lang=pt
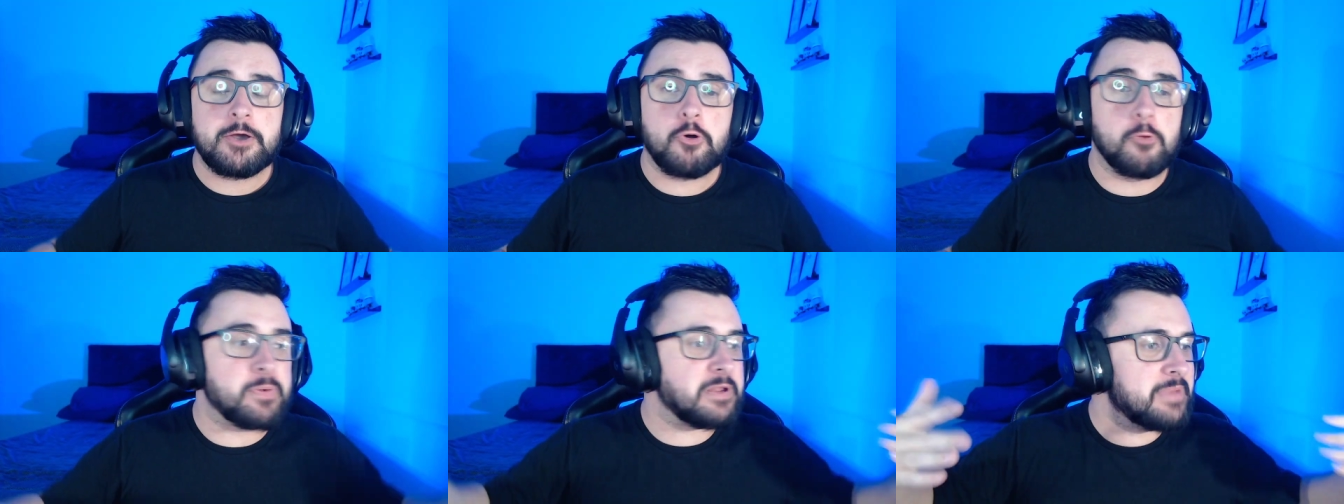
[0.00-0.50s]

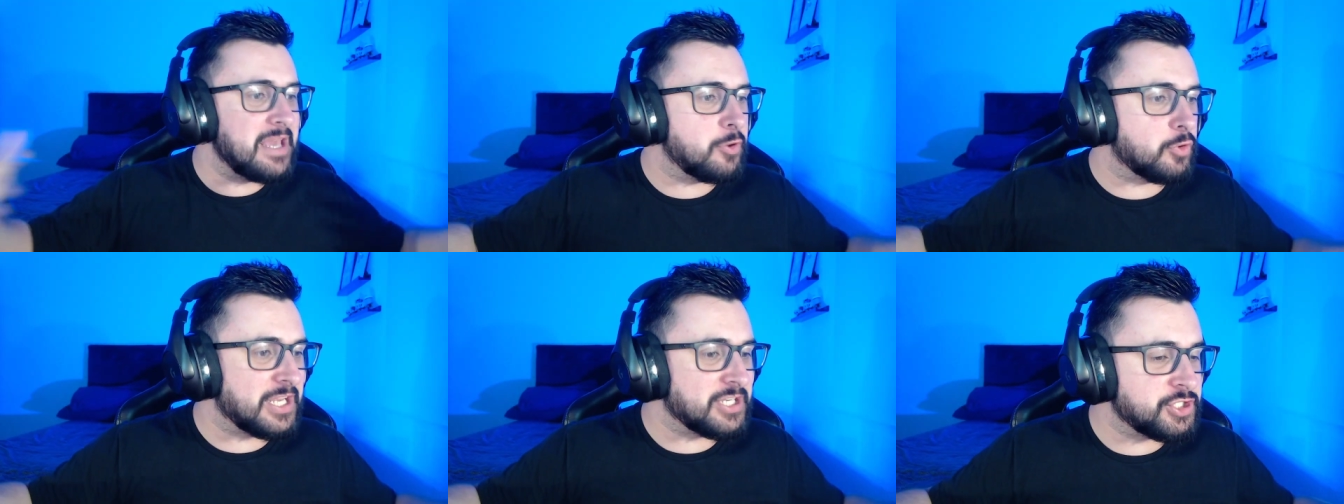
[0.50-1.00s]
O
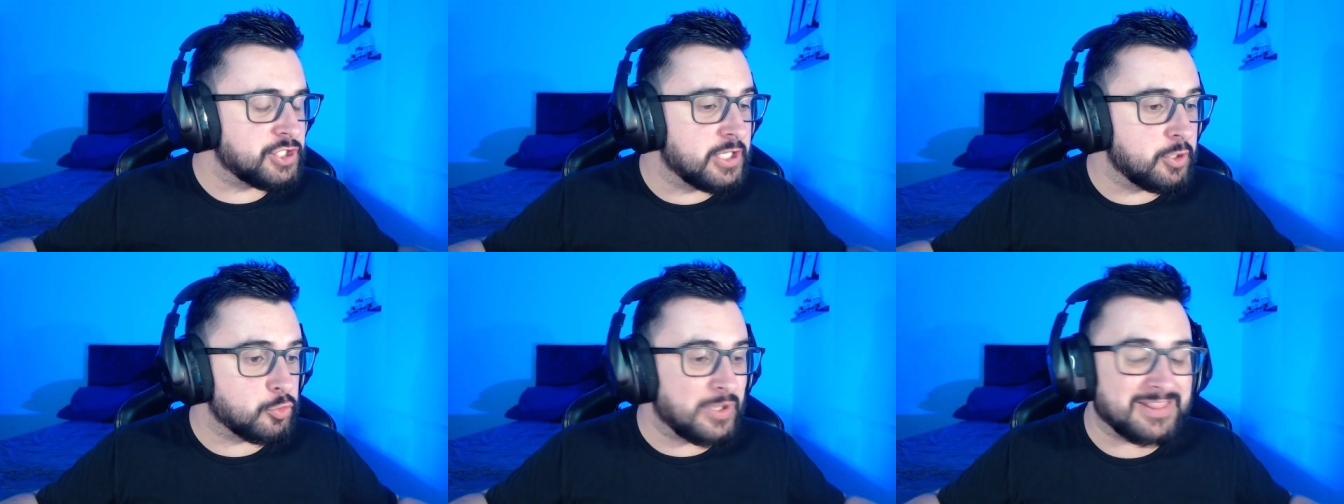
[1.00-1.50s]
primeiro que a gente
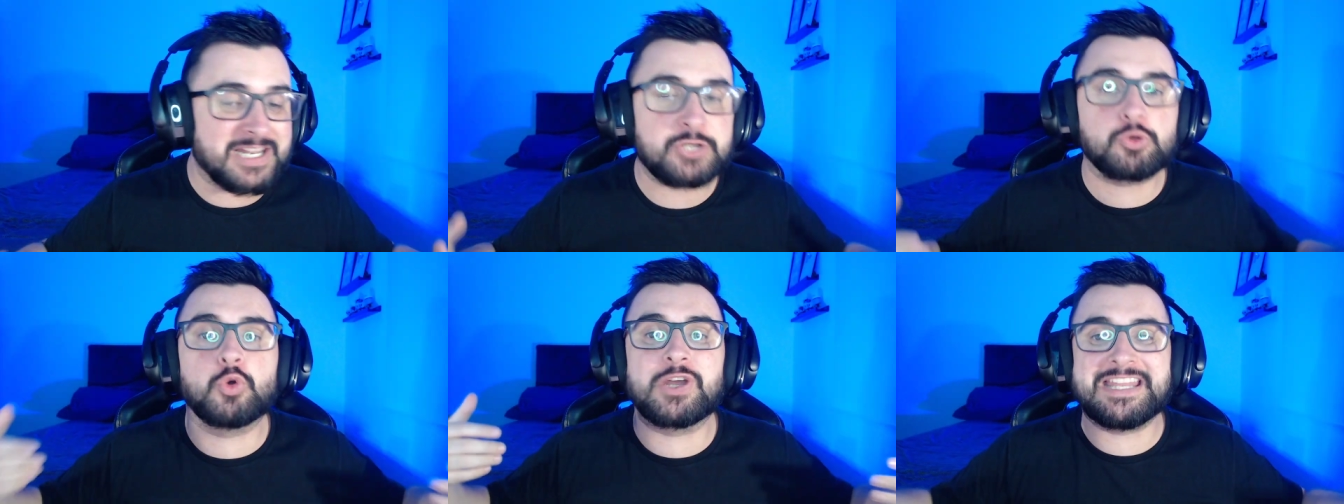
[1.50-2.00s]
ganhou do
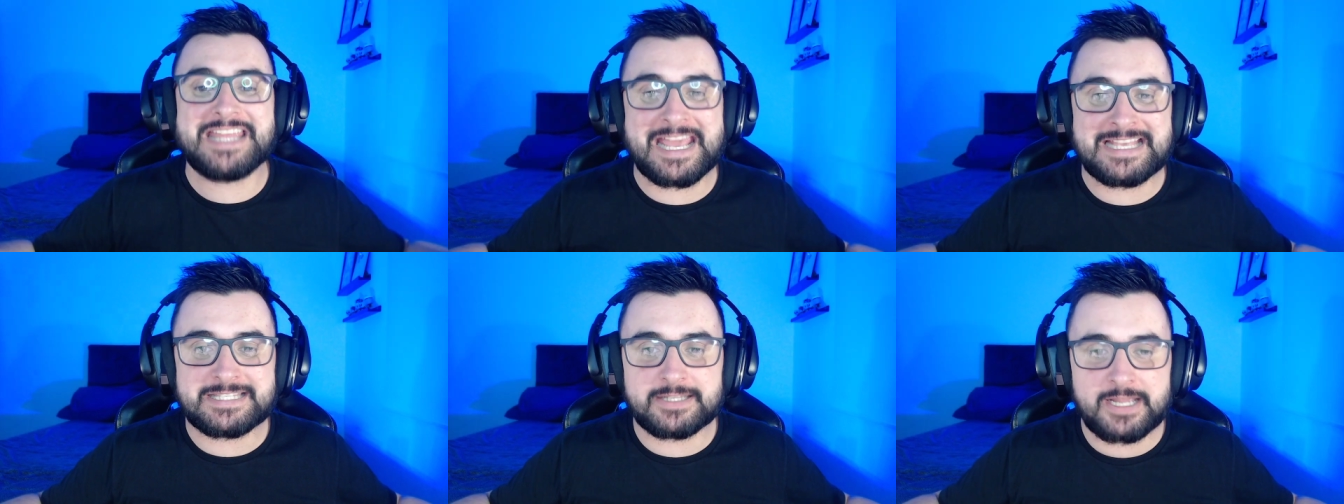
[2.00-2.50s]
Atlético
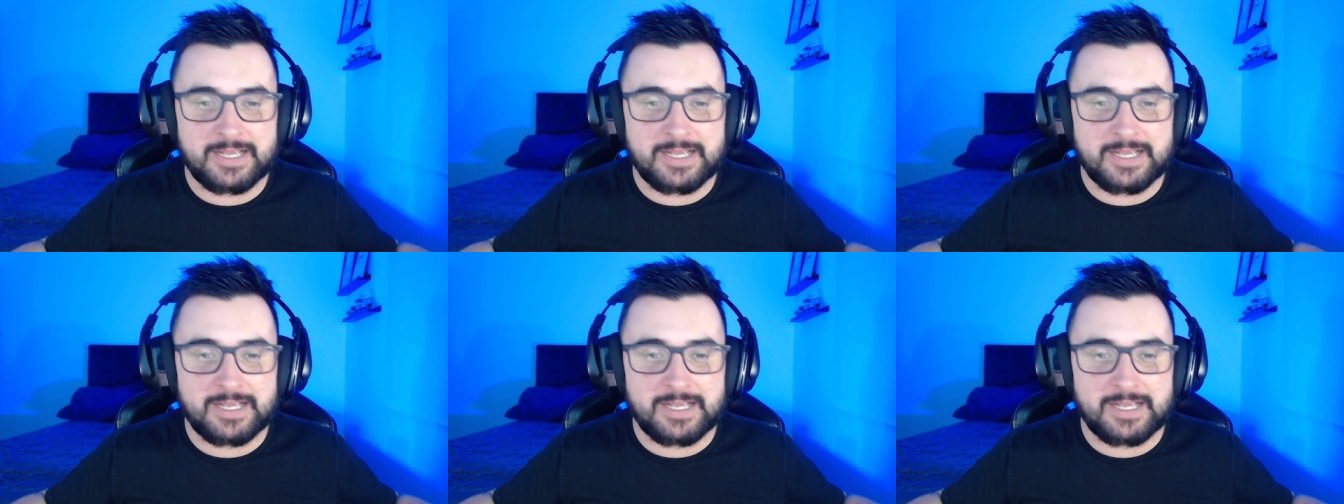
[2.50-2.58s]
Goianiense, né?